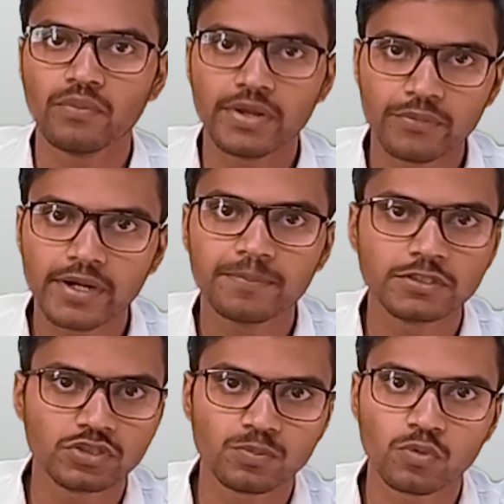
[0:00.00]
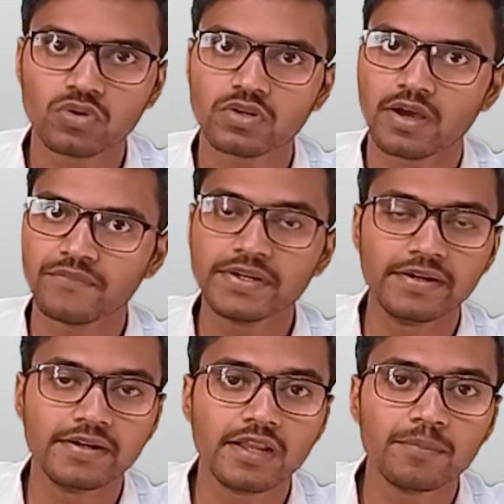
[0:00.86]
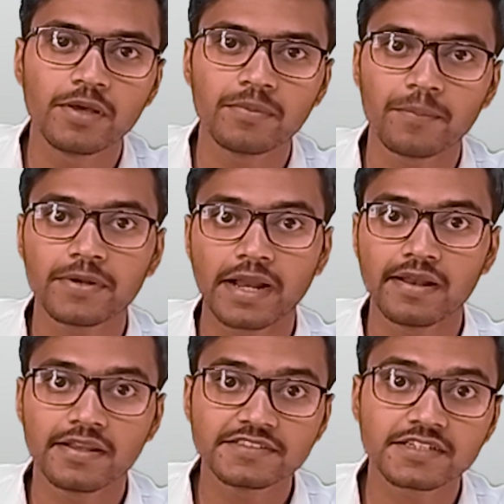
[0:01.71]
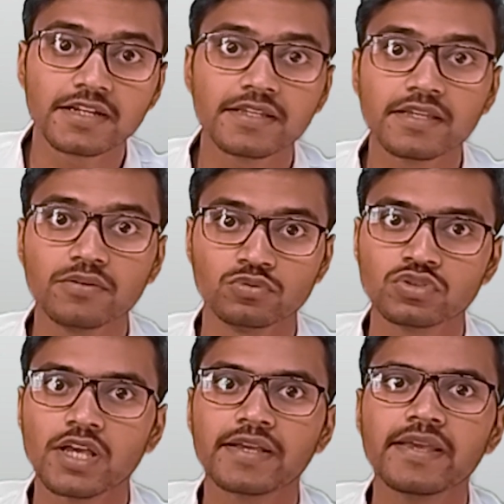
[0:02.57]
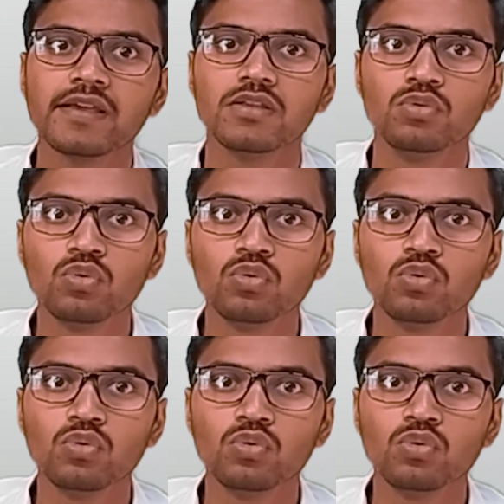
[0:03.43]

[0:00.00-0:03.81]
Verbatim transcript: विन पिच रिपोर्ट काफ़ी डिटेल में हम यहाँ पर एनालाइज करेंगे उसके आगे